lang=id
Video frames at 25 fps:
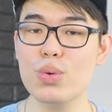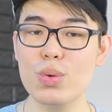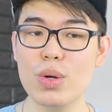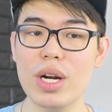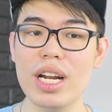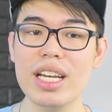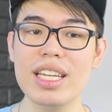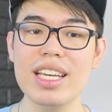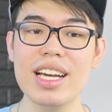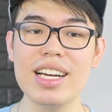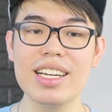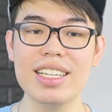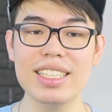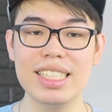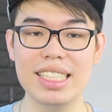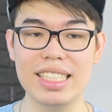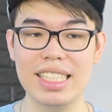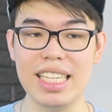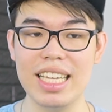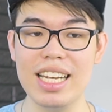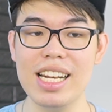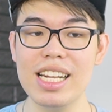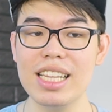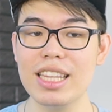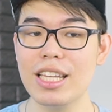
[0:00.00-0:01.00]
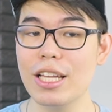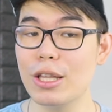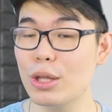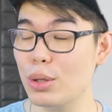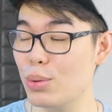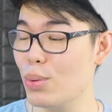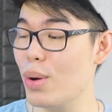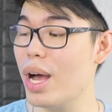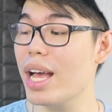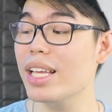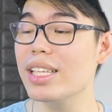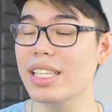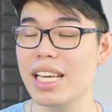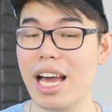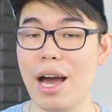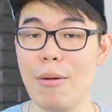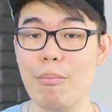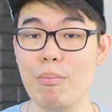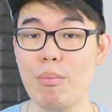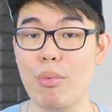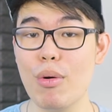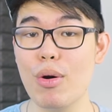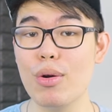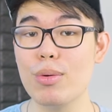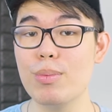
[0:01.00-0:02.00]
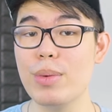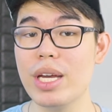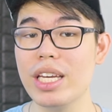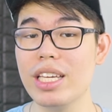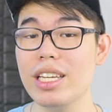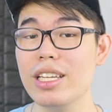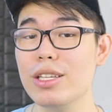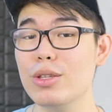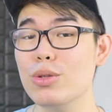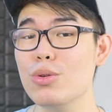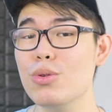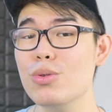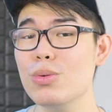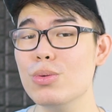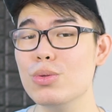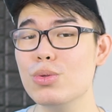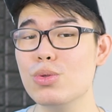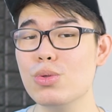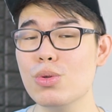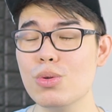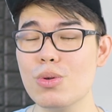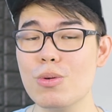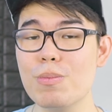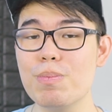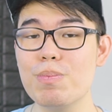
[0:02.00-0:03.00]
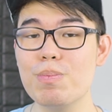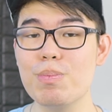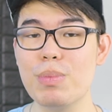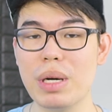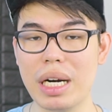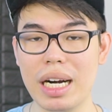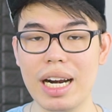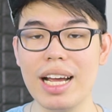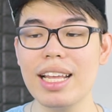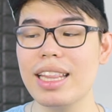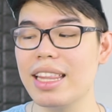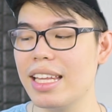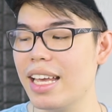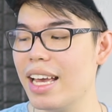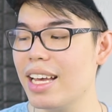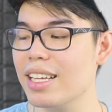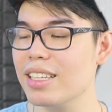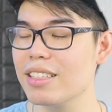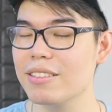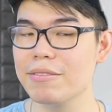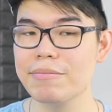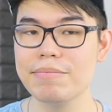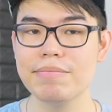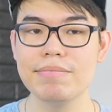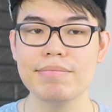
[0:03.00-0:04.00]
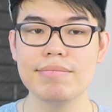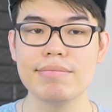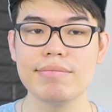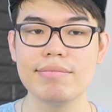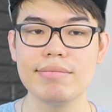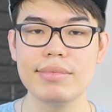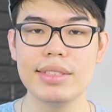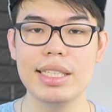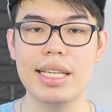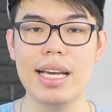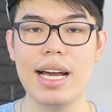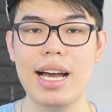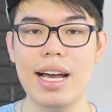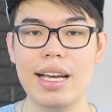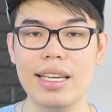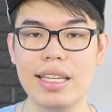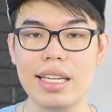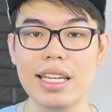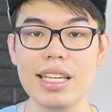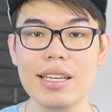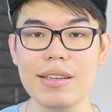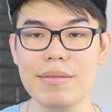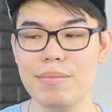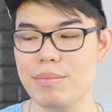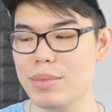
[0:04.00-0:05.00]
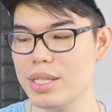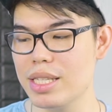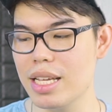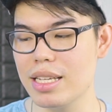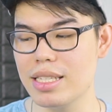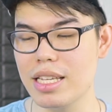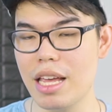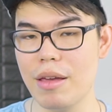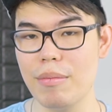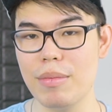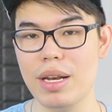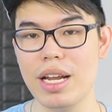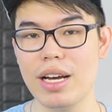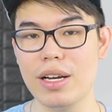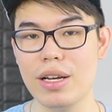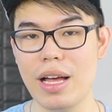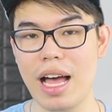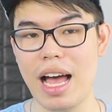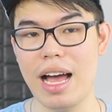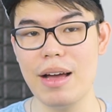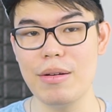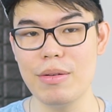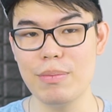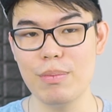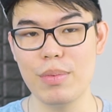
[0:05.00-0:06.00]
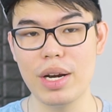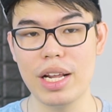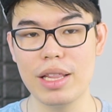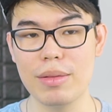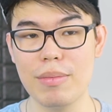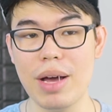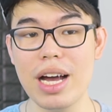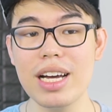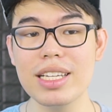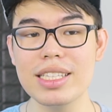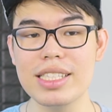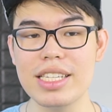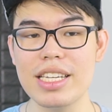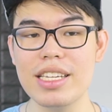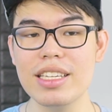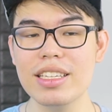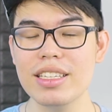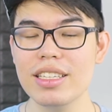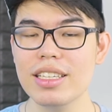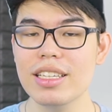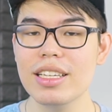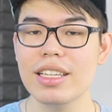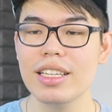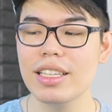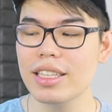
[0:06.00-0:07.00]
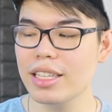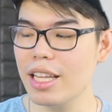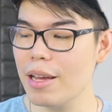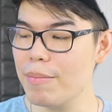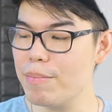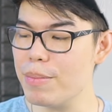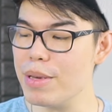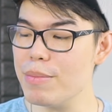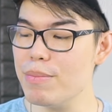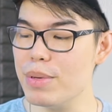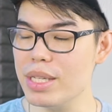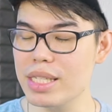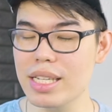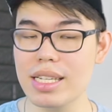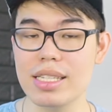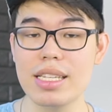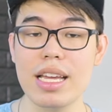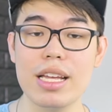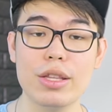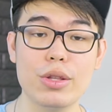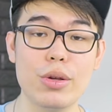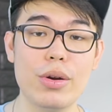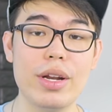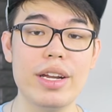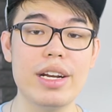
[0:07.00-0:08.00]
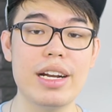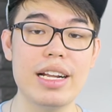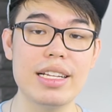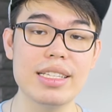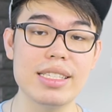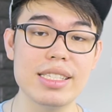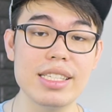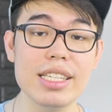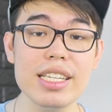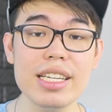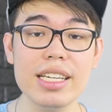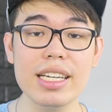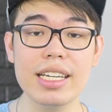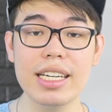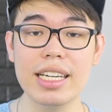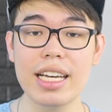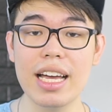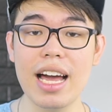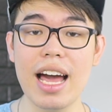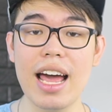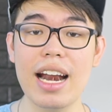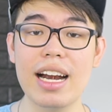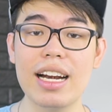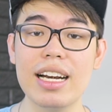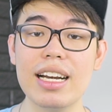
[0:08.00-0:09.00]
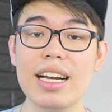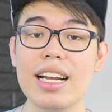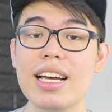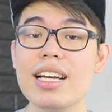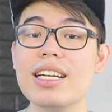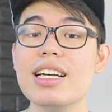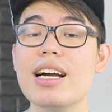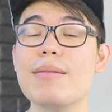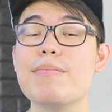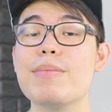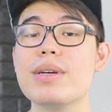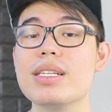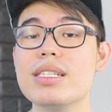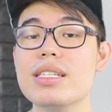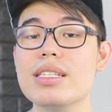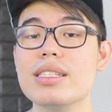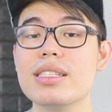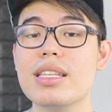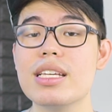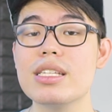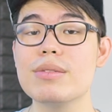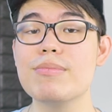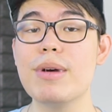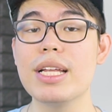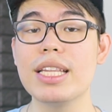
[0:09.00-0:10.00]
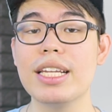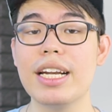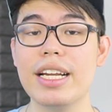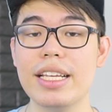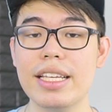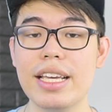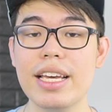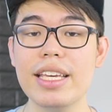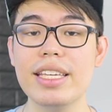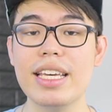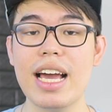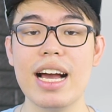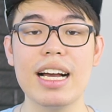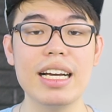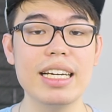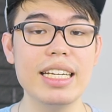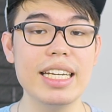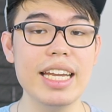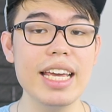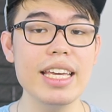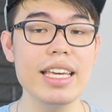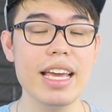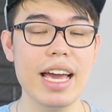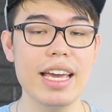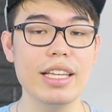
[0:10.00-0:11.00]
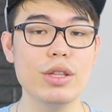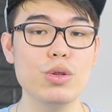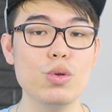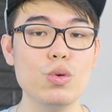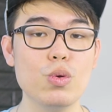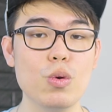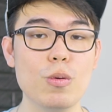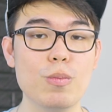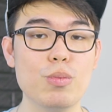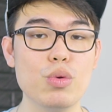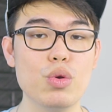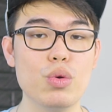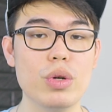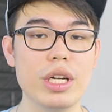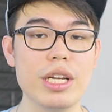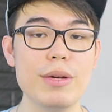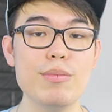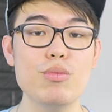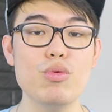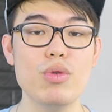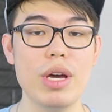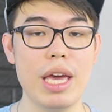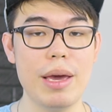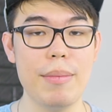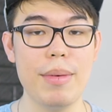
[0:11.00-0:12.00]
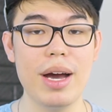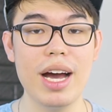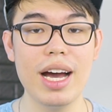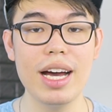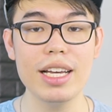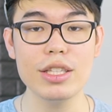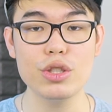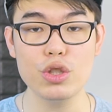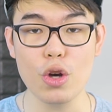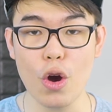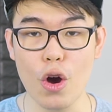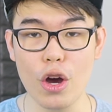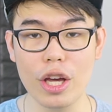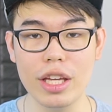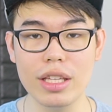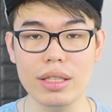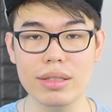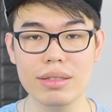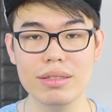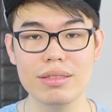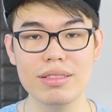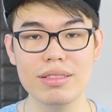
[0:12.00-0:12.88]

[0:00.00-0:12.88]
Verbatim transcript: ukuran yang kecil, tentu aja powerbank tuh cukup berat ya. Ya ini bisa saya bilang berat banget sih. Tapi bisa saya toleransi karena kapasitas baterainya yang gede yaitu 20.000 mAh coy.